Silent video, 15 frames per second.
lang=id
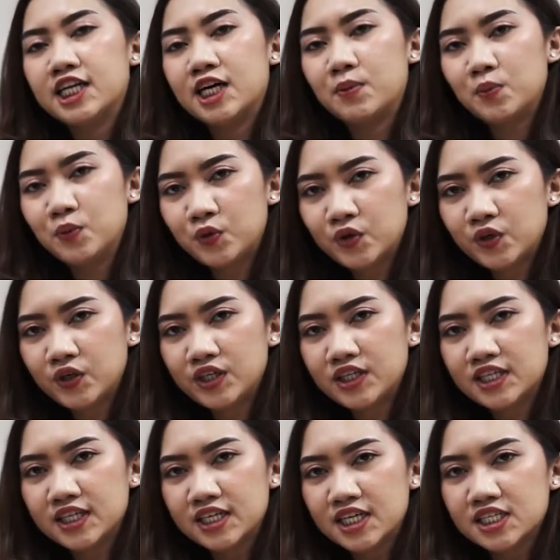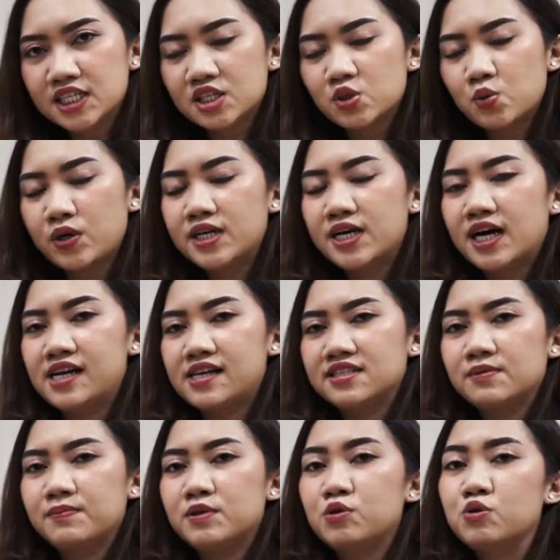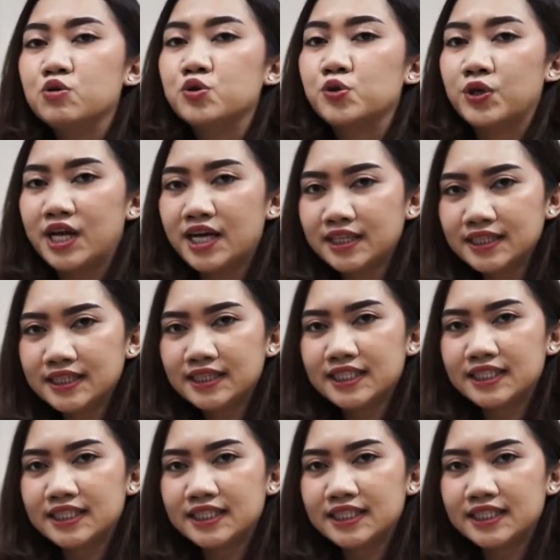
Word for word: Namun, sesuai dengan hasil penelusuran,